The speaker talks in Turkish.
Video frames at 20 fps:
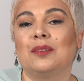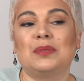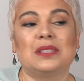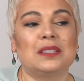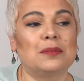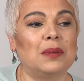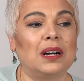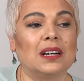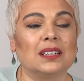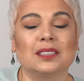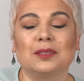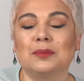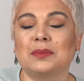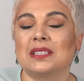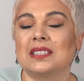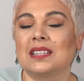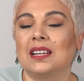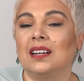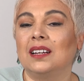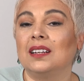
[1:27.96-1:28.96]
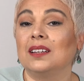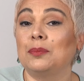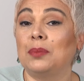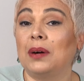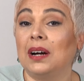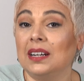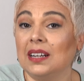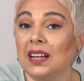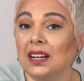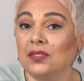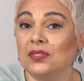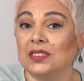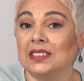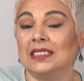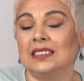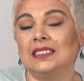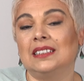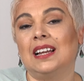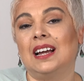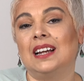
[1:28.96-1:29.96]
bizim aklımıza parlak
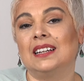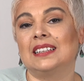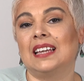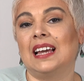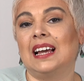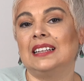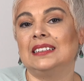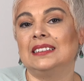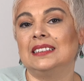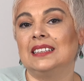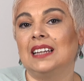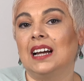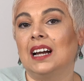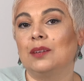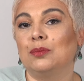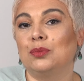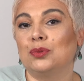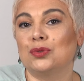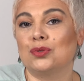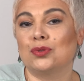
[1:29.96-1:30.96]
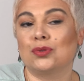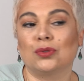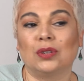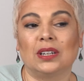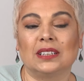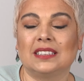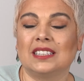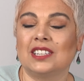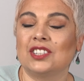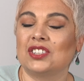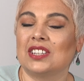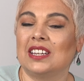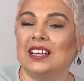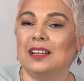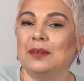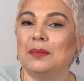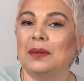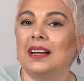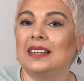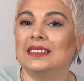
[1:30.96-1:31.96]
fikirler geldi. Yay burcu, ateş
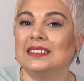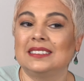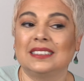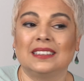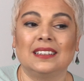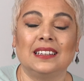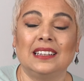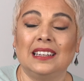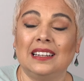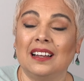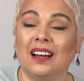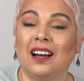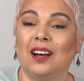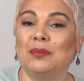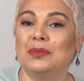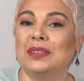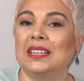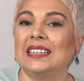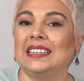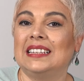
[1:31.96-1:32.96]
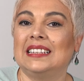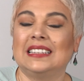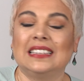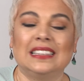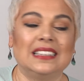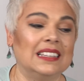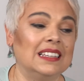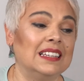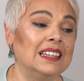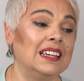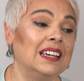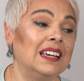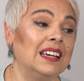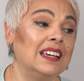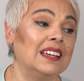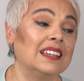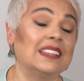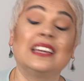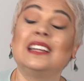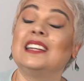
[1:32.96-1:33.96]
elementi, ilhamla ilgili.
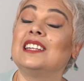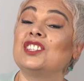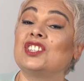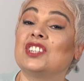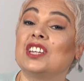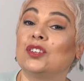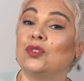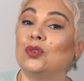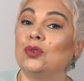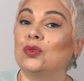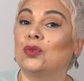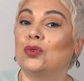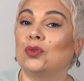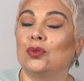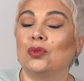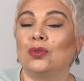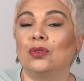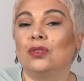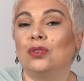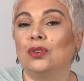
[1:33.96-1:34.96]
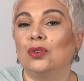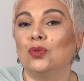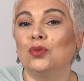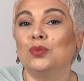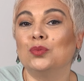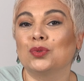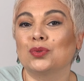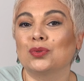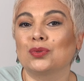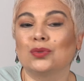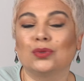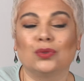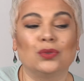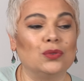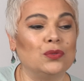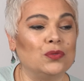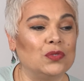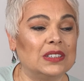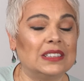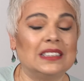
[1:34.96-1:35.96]
Geleceğe dönük e,
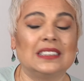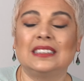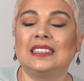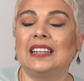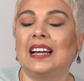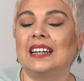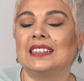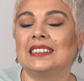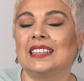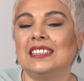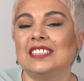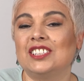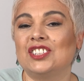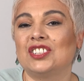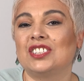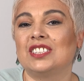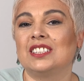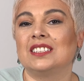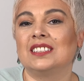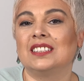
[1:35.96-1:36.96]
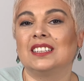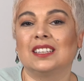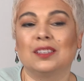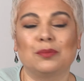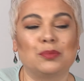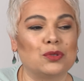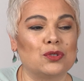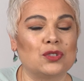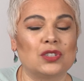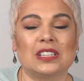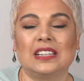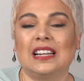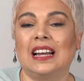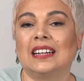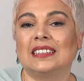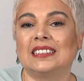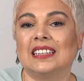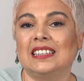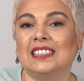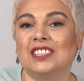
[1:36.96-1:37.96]
umutlu fikirler geliştirdik,
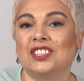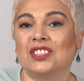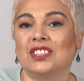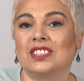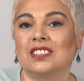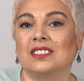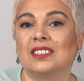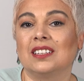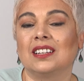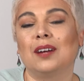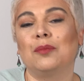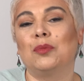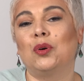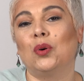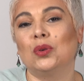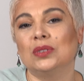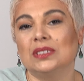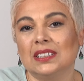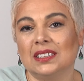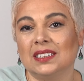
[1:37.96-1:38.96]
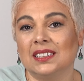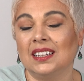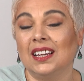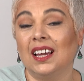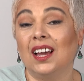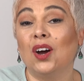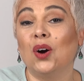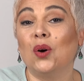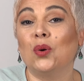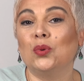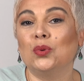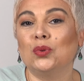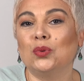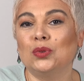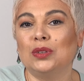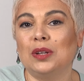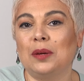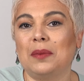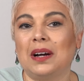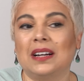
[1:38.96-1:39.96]
projeler geliştirdik ama onları
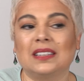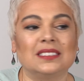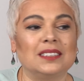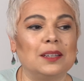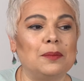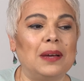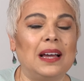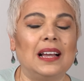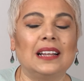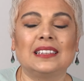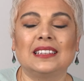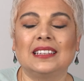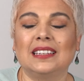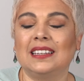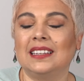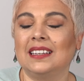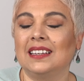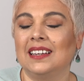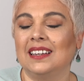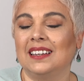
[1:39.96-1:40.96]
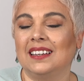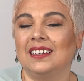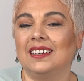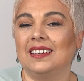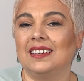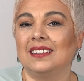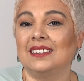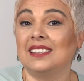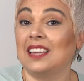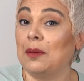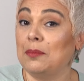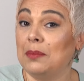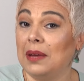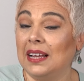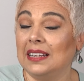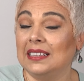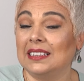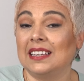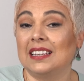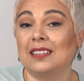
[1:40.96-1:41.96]
uygulamakta belki e,
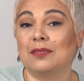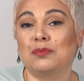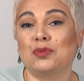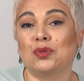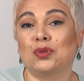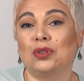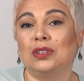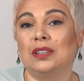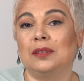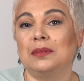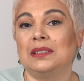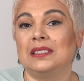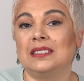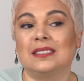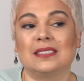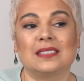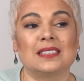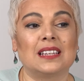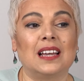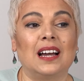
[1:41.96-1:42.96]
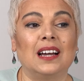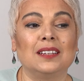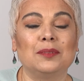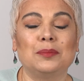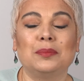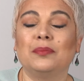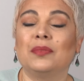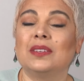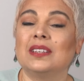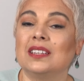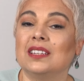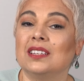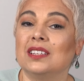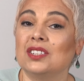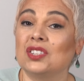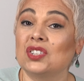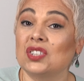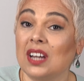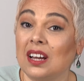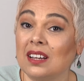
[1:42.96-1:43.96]
tembellik etmiş olabiliriz. Yani
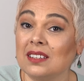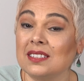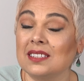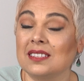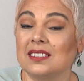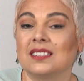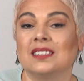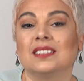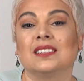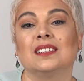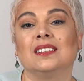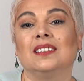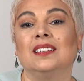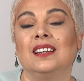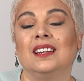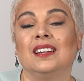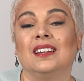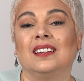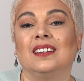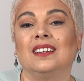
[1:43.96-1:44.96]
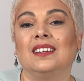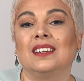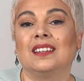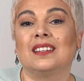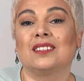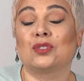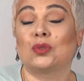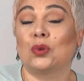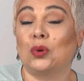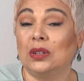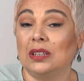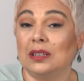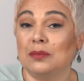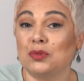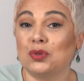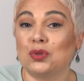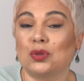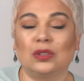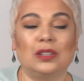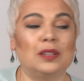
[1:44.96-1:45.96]
e, şansını e,
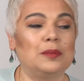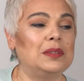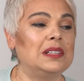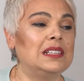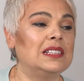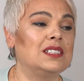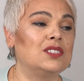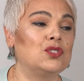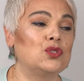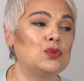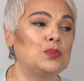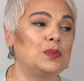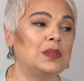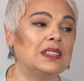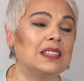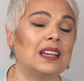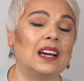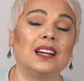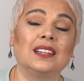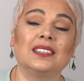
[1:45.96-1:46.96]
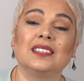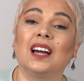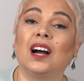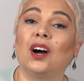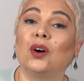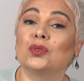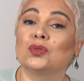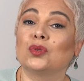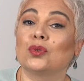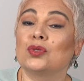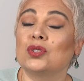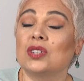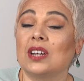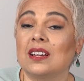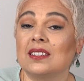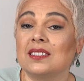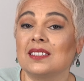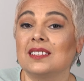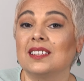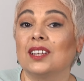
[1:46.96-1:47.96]
zorlamış olabilir Jüpiter yahut o
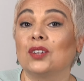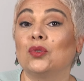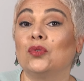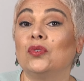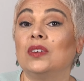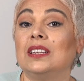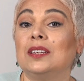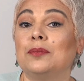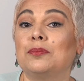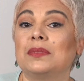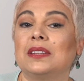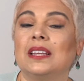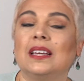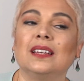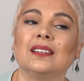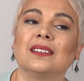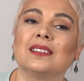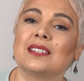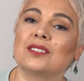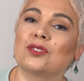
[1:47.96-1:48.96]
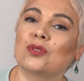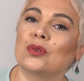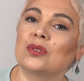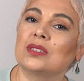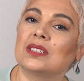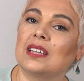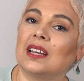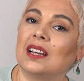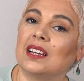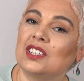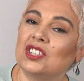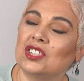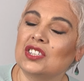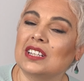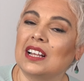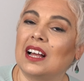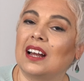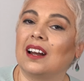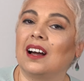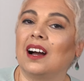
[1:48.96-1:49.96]
şansına güvenip de nasıl olsa
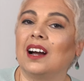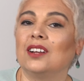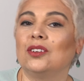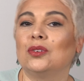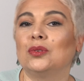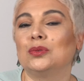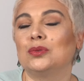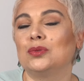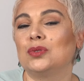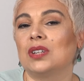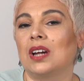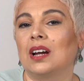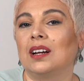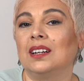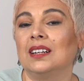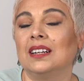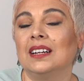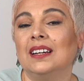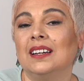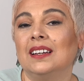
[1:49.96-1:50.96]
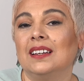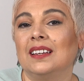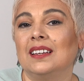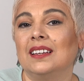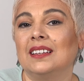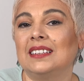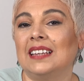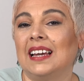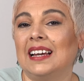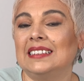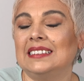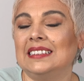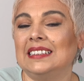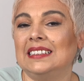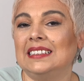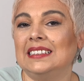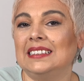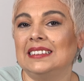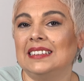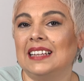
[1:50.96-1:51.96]
işler hallolacak e,
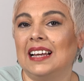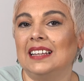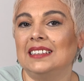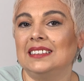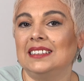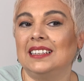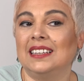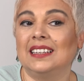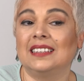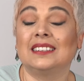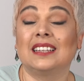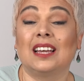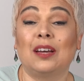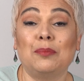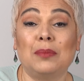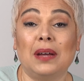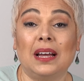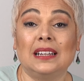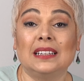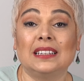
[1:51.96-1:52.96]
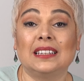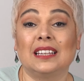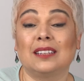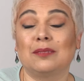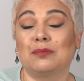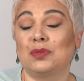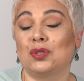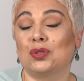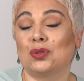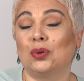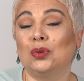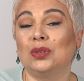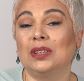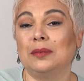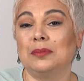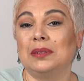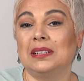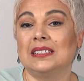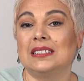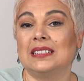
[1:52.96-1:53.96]
kendiliğinden diye tembellik etmiş
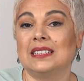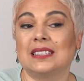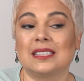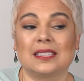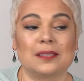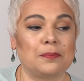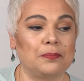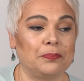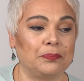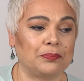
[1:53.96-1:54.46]
olabiliriz.